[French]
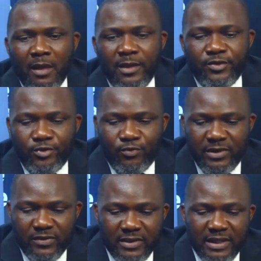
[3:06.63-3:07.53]
Et je
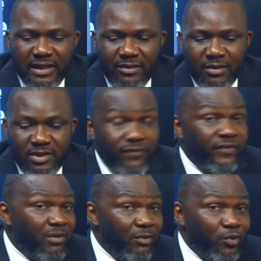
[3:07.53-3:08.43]
suis en train de... J'ai
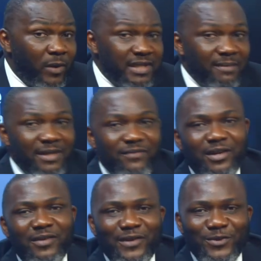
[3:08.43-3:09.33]
fini mon troisième livre
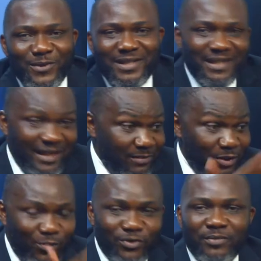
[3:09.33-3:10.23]
qui va sortir très bientôt.